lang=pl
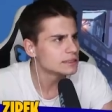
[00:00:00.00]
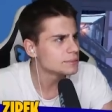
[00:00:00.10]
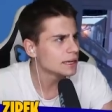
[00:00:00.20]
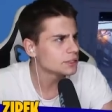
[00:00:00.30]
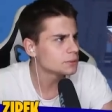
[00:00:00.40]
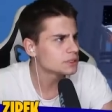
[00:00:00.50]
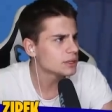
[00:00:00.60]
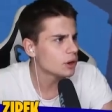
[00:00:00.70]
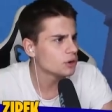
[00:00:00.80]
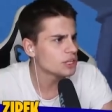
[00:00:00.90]
Czy zebraliśmy już
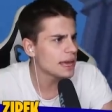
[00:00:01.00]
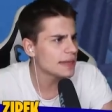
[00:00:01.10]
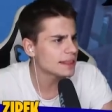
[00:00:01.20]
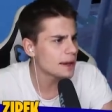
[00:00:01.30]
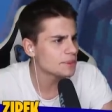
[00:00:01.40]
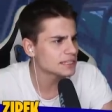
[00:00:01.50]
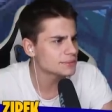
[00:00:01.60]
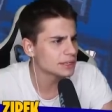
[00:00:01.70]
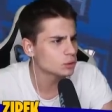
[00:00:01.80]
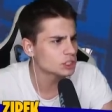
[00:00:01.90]
co? O nie, tam na
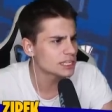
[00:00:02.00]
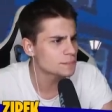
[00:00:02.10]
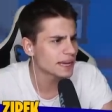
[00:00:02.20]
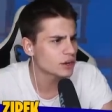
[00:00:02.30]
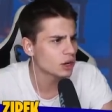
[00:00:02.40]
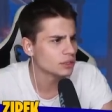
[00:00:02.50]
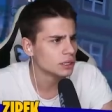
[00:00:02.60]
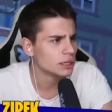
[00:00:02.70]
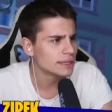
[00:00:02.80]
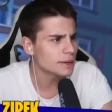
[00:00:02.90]
samej górze jest bekon!
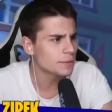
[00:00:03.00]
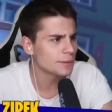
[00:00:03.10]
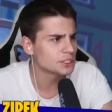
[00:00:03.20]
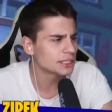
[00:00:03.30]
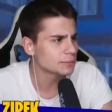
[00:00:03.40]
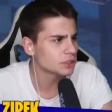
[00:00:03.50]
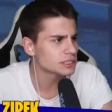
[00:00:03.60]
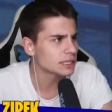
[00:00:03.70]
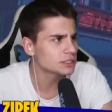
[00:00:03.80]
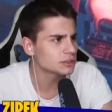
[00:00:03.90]
Jak my mamy się tam
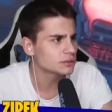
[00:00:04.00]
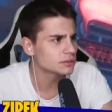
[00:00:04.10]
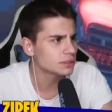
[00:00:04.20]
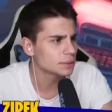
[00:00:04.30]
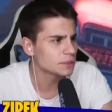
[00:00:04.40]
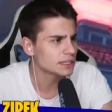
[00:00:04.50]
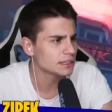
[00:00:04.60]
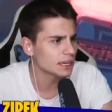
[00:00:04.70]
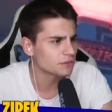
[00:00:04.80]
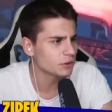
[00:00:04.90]
dostać? Jak my
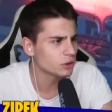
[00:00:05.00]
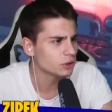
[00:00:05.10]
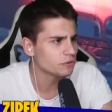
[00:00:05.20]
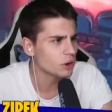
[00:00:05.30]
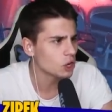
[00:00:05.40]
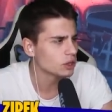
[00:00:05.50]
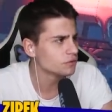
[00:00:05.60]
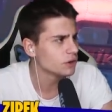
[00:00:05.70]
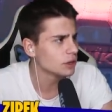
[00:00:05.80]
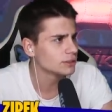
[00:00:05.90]
tak wolno,
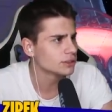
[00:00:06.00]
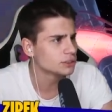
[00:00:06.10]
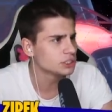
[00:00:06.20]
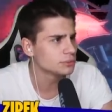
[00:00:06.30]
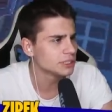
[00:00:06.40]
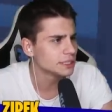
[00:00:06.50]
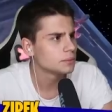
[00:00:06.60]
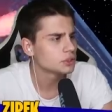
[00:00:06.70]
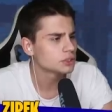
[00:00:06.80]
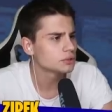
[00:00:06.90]
wolno, wolno chodzimy?
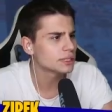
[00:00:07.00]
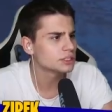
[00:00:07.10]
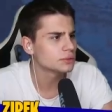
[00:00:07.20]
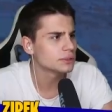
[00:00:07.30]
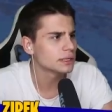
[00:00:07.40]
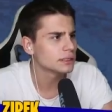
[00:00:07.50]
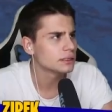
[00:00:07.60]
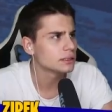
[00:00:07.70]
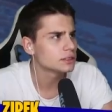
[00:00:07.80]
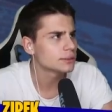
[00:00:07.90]
Może tutaj się uda.
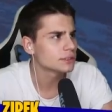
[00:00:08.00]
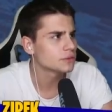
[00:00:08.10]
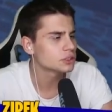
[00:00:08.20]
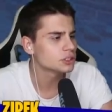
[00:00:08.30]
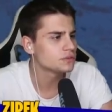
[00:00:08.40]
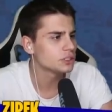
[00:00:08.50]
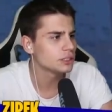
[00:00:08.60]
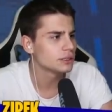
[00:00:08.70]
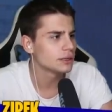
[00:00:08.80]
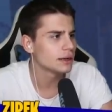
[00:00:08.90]
Trzeba otworzyć
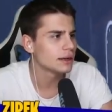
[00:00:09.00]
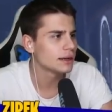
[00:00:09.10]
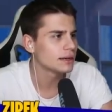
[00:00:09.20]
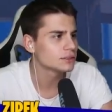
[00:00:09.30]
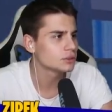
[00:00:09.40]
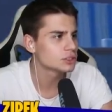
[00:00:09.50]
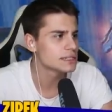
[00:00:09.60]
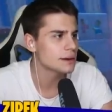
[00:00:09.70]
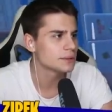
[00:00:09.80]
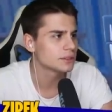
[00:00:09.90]
drzwi? A, to już
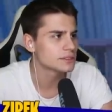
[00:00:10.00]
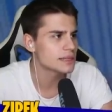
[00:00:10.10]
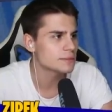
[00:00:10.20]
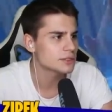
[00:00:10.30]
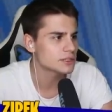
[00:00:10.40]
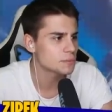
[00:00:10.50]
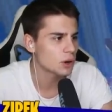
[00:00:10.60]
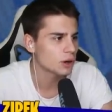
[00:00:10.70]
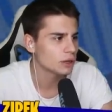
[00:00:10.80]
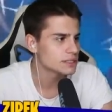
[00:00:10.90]
znamy to, znamy to,
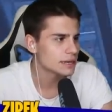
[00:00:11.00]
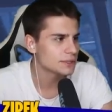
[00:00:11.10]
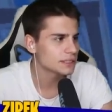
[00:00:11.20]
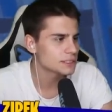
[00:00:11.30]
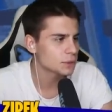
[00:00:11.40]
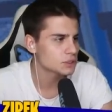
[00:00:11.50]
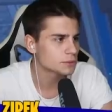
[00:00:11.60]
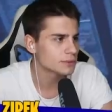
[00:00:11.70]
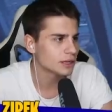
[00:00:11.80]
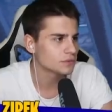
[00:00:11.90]
spoko. Znamy ten
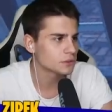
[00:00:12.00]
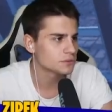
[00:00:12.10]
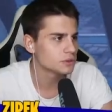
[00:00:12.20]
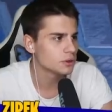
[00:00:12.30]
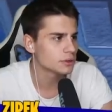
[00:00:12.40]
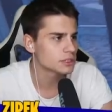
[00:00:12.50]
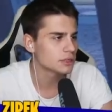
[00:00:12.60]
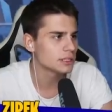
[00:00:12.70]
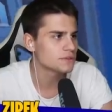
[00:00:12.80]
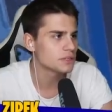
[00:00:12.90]
sposób. Trzeba otworzyć w drugą
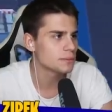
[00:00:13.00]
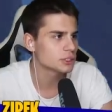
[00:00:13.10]
stronę drzwi i